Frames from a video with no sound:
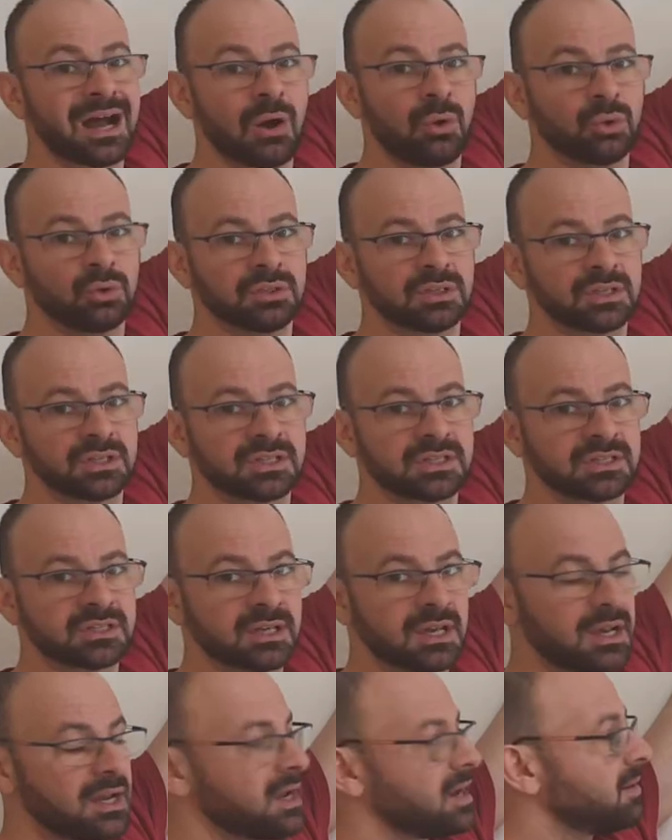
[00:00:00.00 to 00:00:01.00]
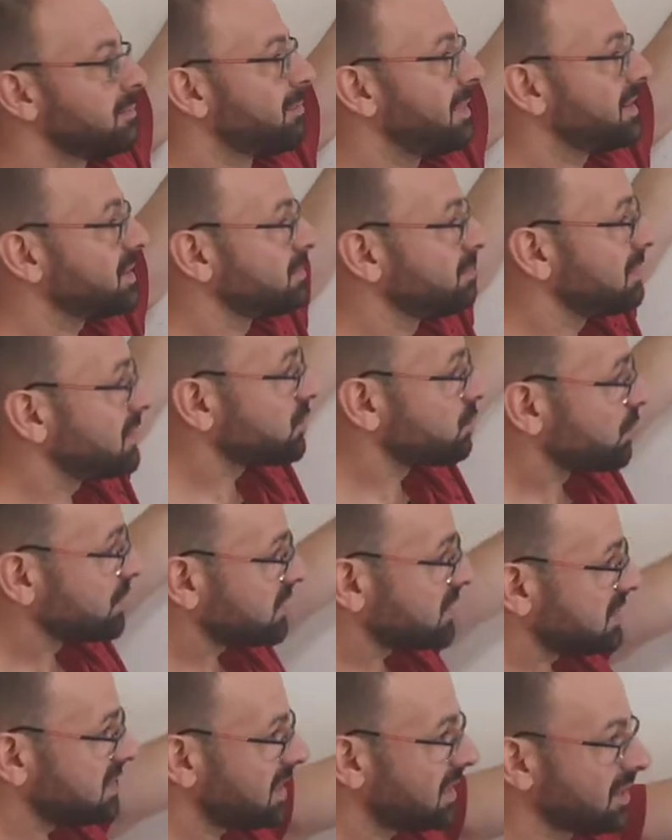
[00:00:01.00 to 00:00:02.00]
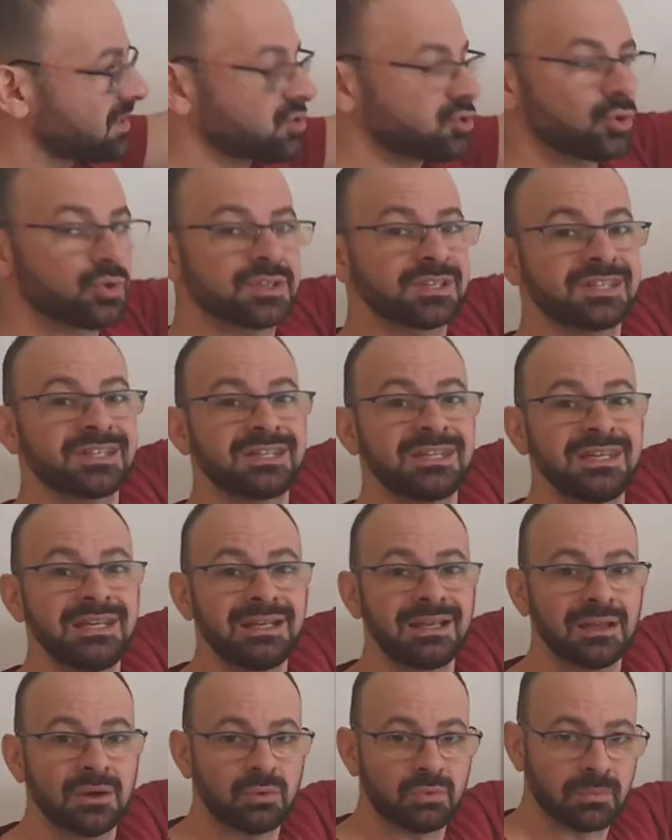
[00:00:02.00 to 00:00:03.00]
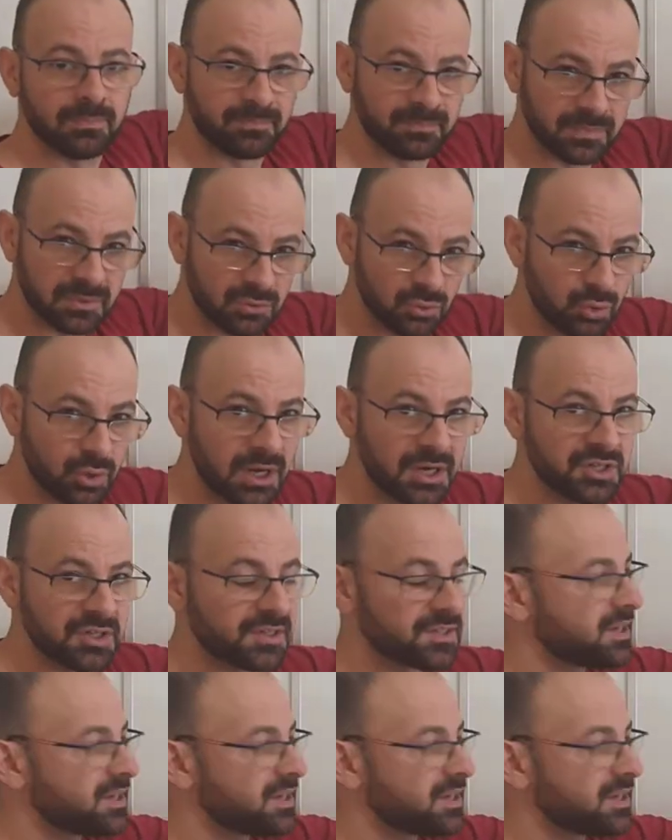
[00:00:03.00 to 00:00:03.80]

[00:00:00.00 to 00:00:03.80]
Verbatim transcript: altas, mas mesmo assim elas oscilam durante a